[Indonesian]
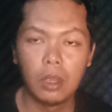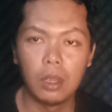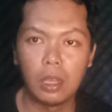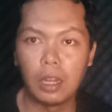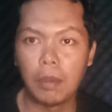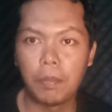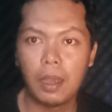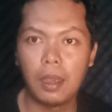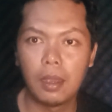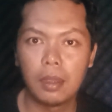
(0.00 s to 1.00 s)
eh,
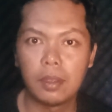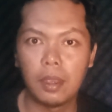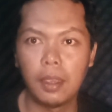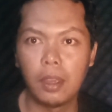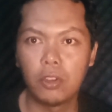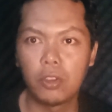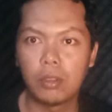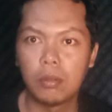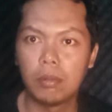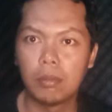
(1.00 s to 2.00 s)
kenapa saya
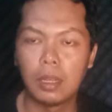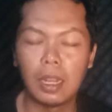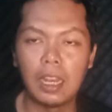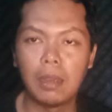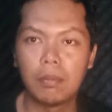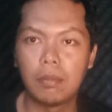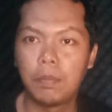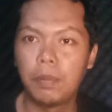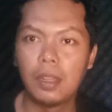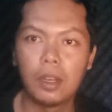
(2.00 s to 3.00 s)
harus menanam
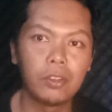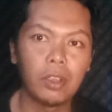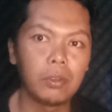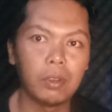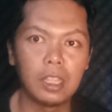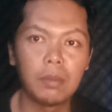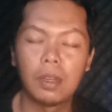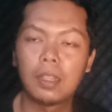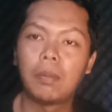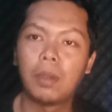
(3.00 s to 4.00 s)
lebih dari suatu item
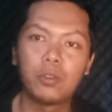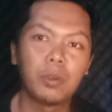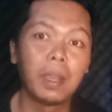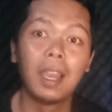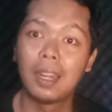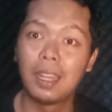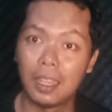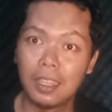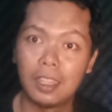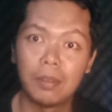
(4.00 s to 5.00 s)
pertama itu memang
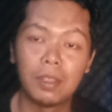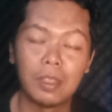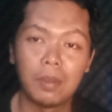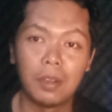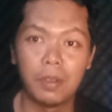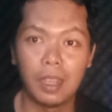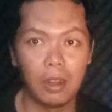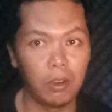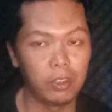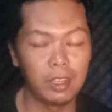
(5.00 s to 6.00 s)
harganya teman-teman
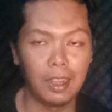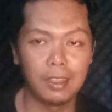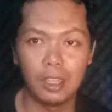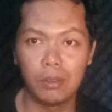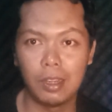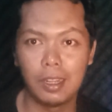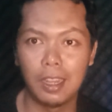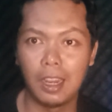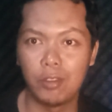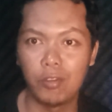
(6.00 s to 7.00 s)
kalau salah satu ada
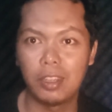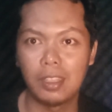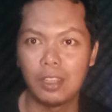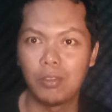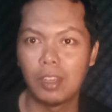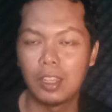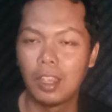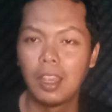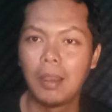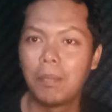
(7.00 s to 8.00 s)
yang hancur kita juga
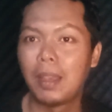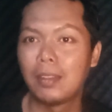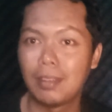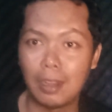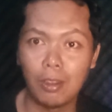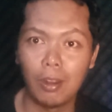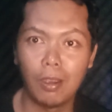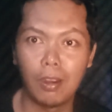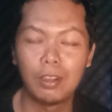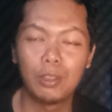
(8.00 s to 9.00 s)
masih
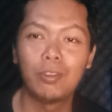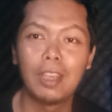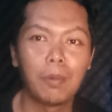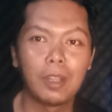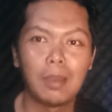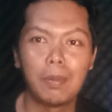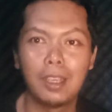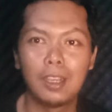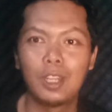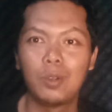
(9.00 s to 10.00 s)
tertolong itu yang pertama
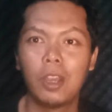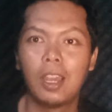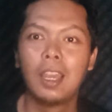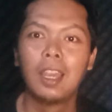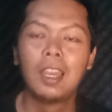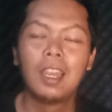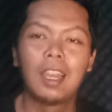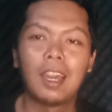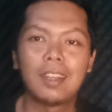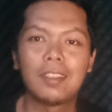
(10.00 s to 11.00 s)
yang kedua
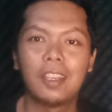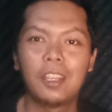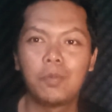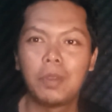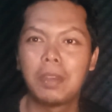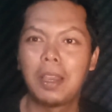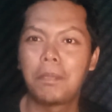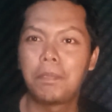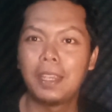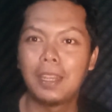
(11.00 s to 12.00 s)
karena saya itu memang
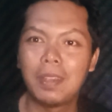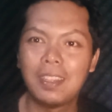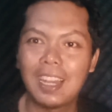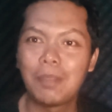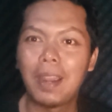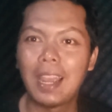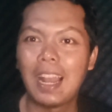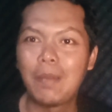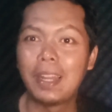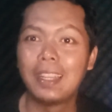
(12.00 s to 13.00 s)
ingin mencari
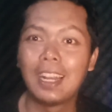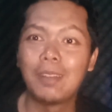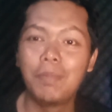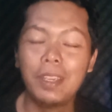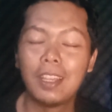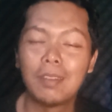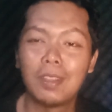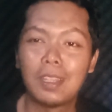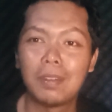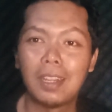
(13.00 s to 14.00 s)
pengalaman yang lebih ya
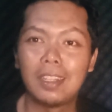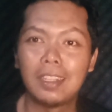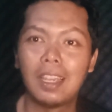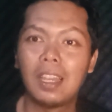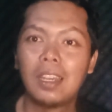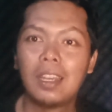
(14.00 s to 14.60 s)
teman-teman artinya